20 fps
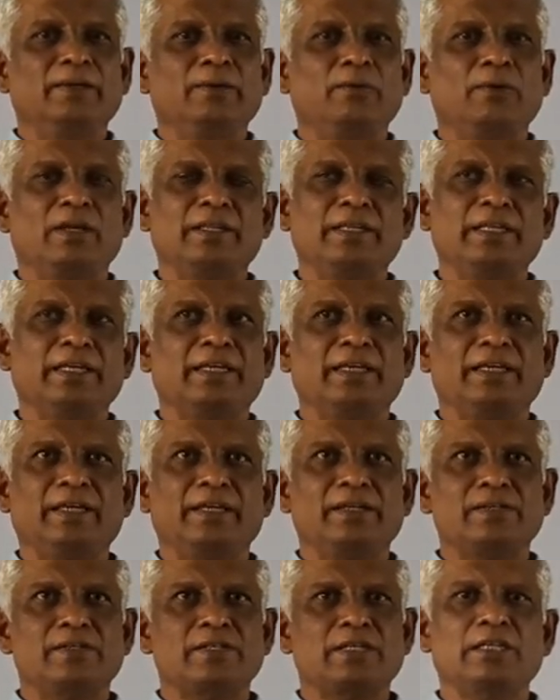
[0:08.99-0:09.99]
குழந்தைக்கு
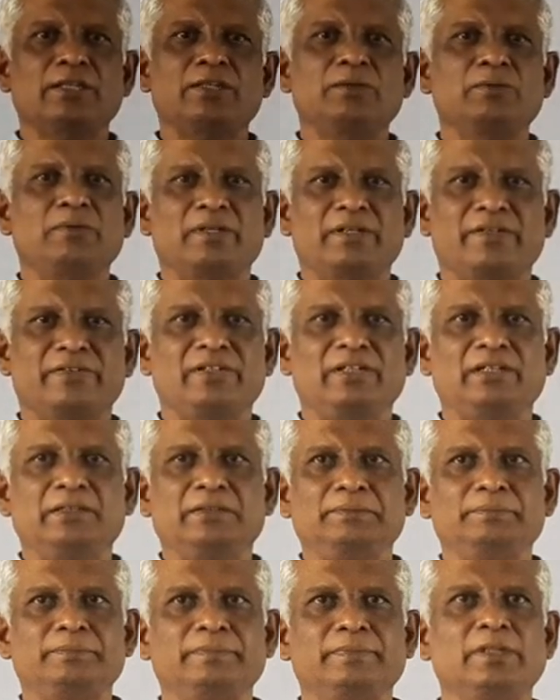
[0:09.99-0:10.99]
சத்து குறைச்சல்
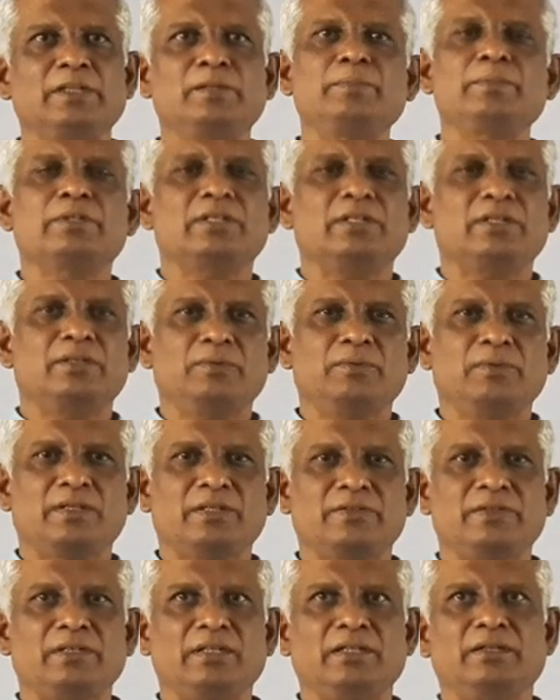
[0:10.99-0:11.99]
இரும்பு சத்து
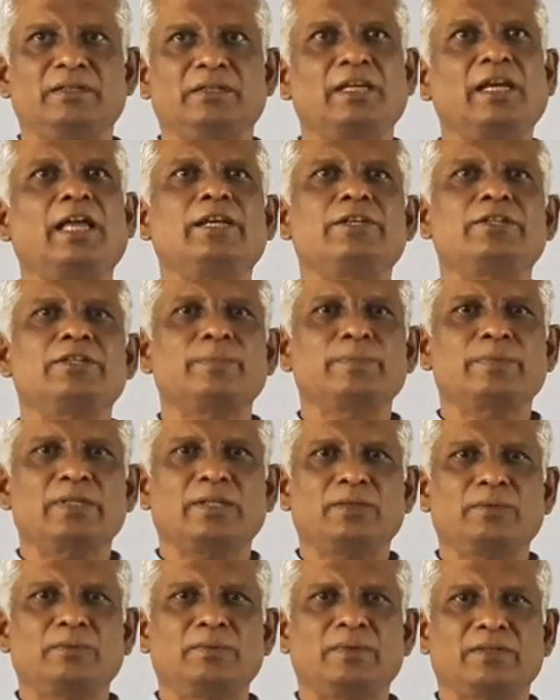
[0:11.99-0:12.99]
குறைச்சல் கால்சியம்
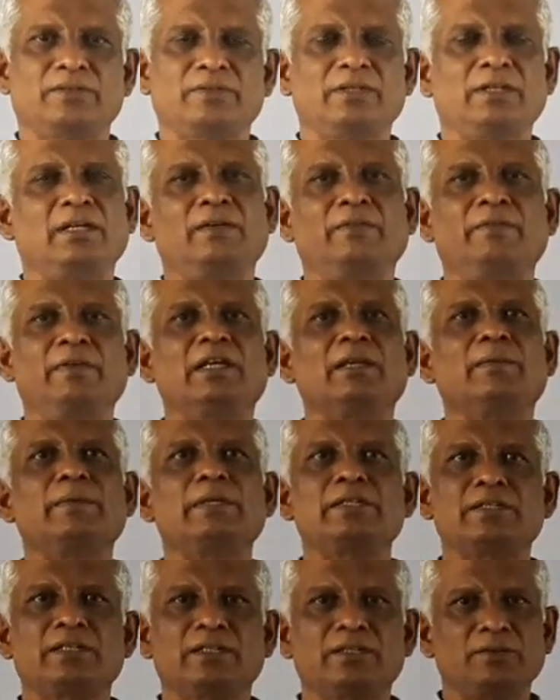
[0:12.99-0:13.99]
சத்து குறைச்சல்
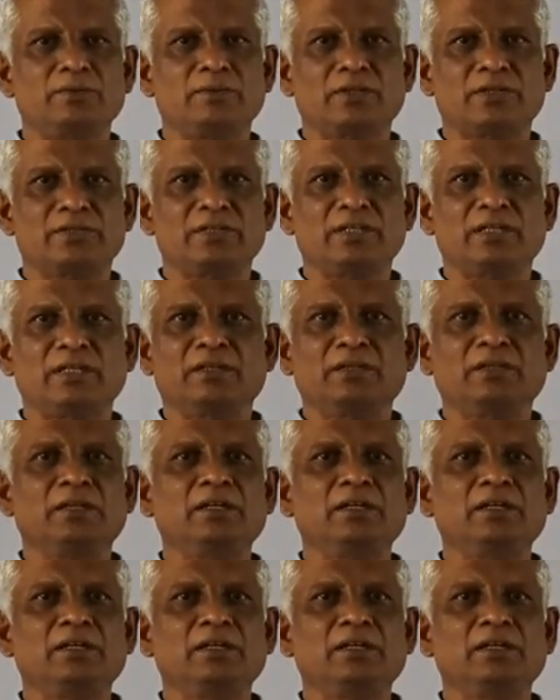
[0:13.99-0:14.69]
விட்டமின் சத்து குறைச்சல்